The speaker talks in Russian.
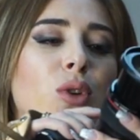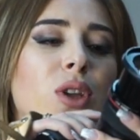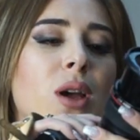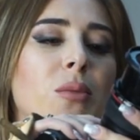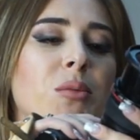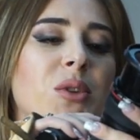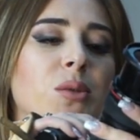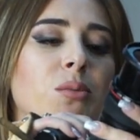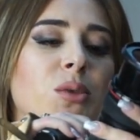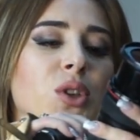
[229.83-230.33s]

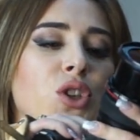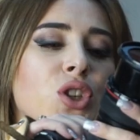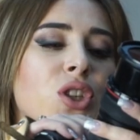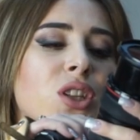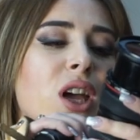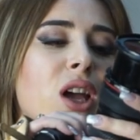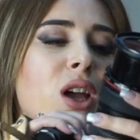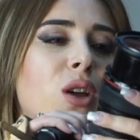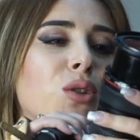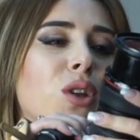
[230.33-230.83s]
я
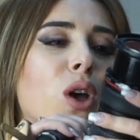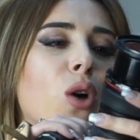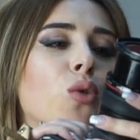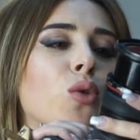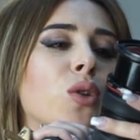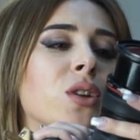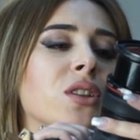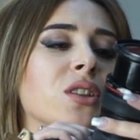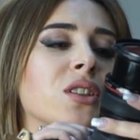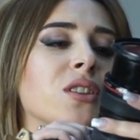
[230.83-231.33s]
предпочитаю на
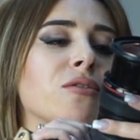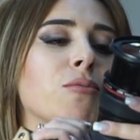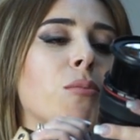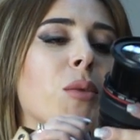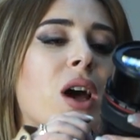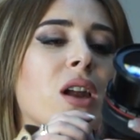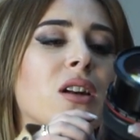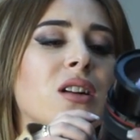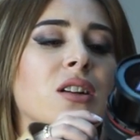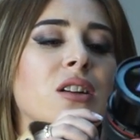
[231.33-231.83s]
улице, в
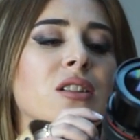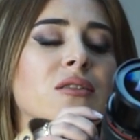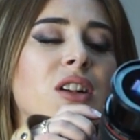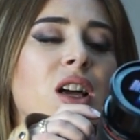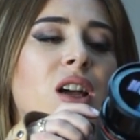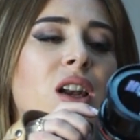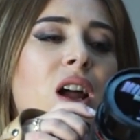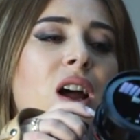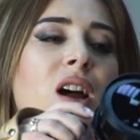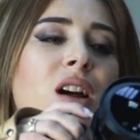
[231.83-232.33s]
парках, в
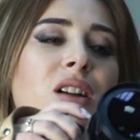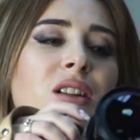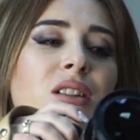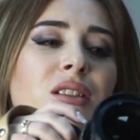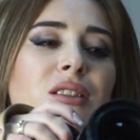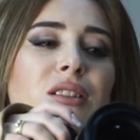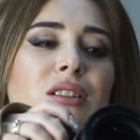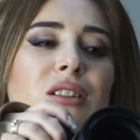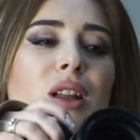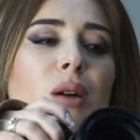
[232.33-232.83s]
горах,
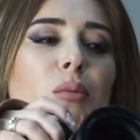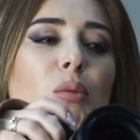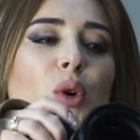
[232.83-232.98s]
на